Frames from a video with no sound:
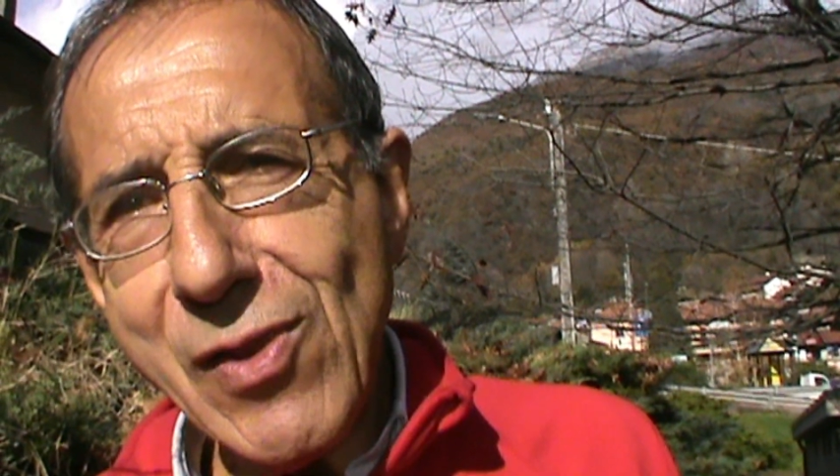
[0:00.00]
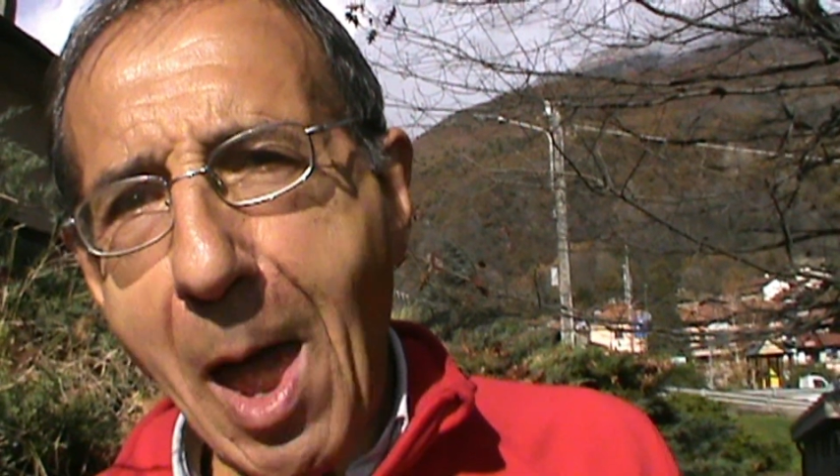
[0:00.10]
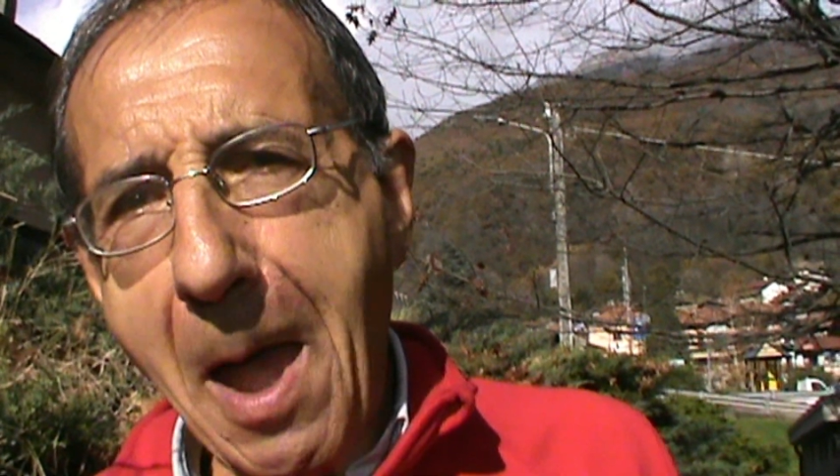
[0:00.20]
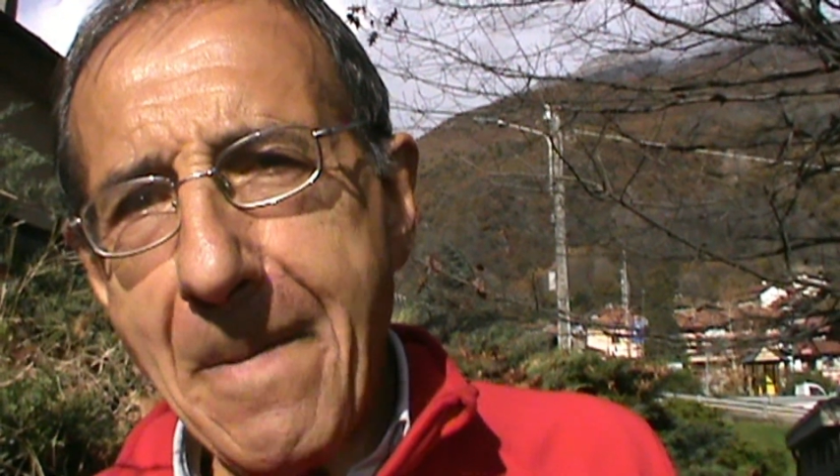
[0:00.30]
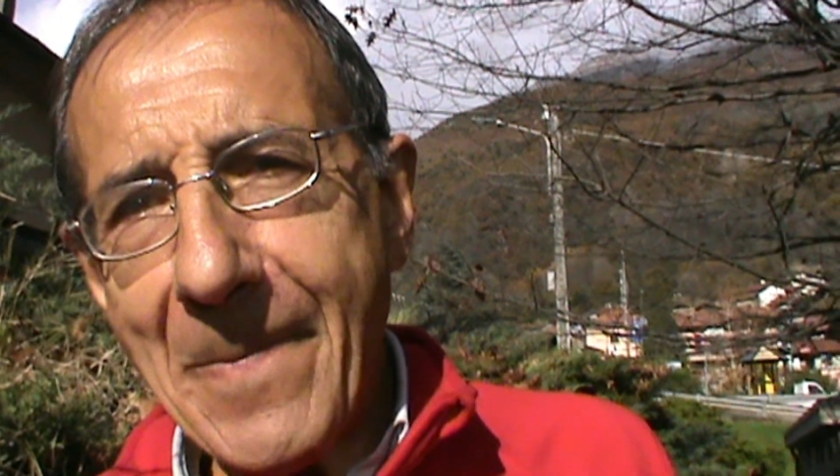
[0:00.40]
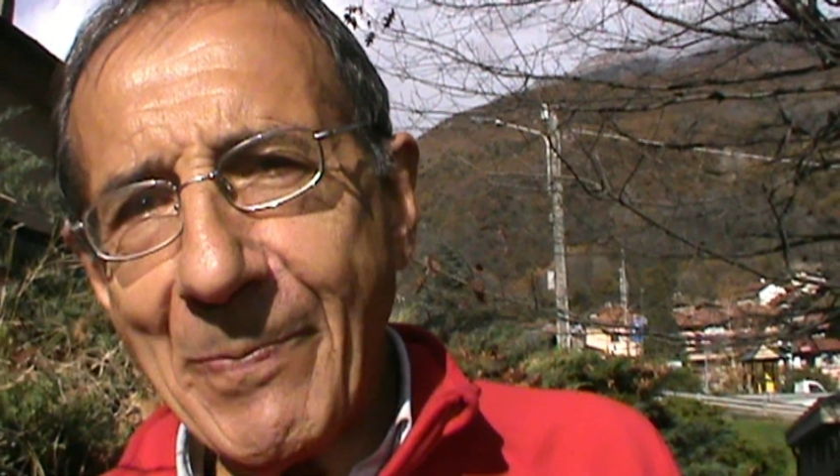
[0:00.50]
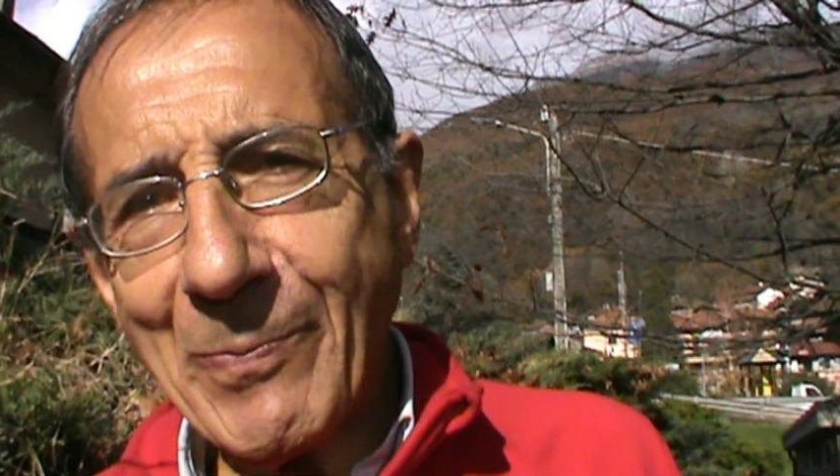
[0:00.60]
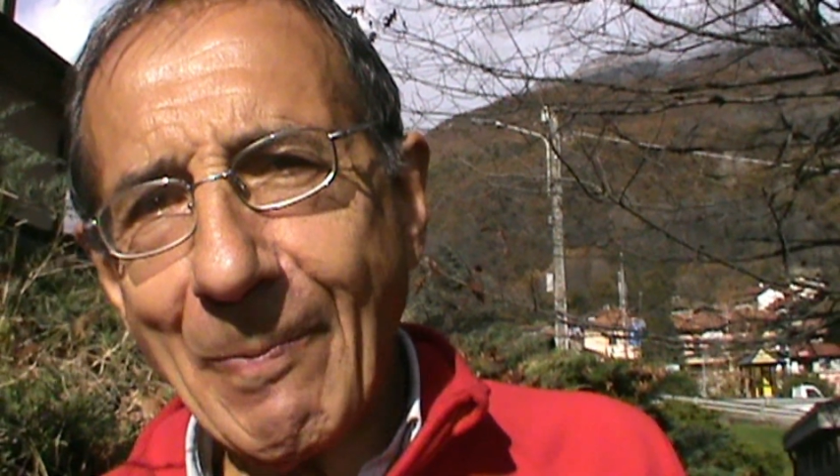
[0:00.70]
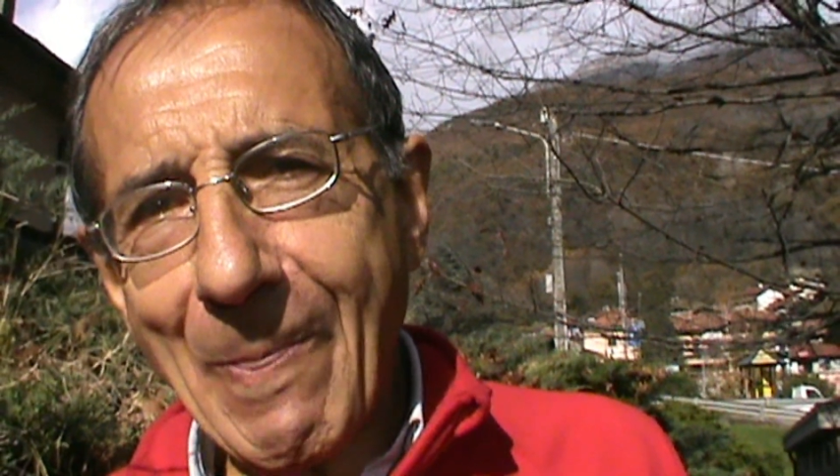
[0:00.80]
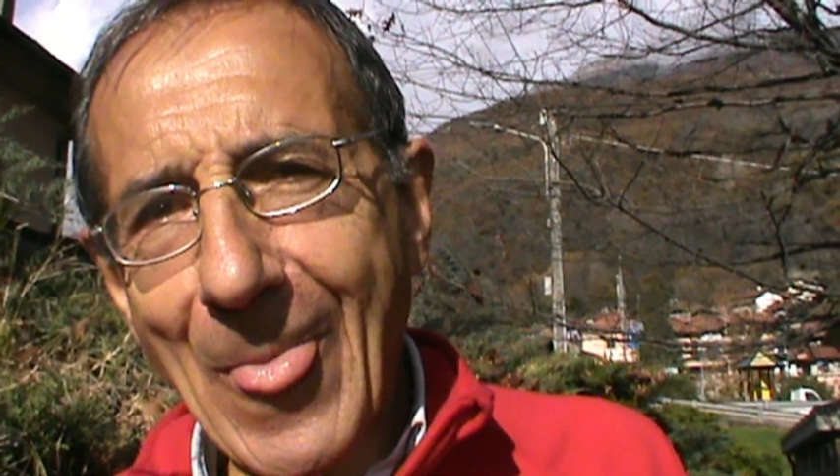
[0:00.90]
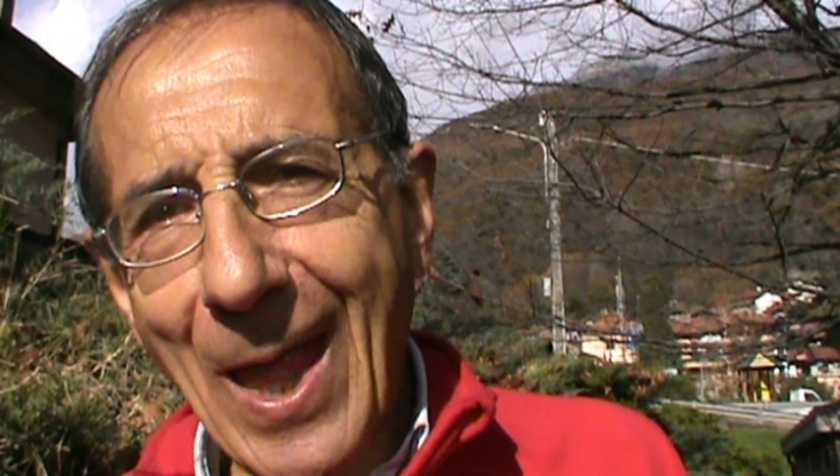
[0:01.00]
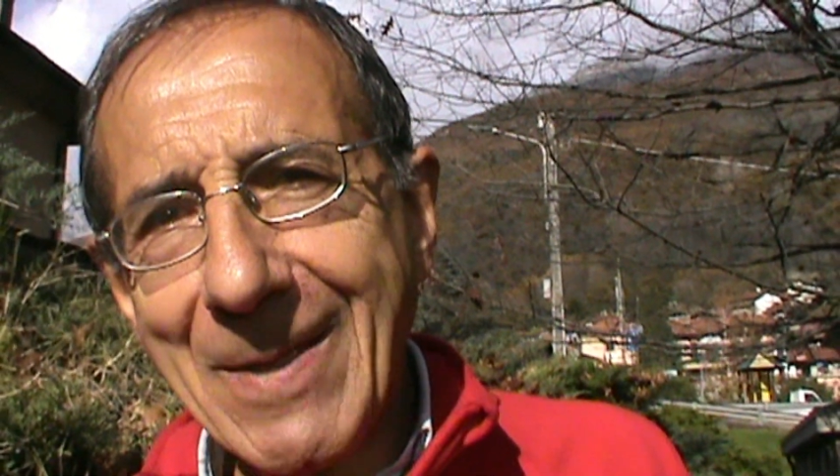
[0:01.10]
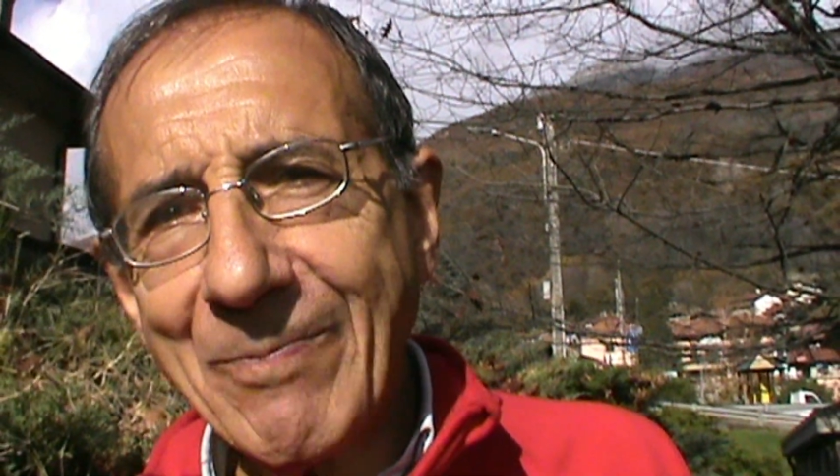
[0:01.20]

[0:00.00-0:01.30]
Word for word: è una prima prova,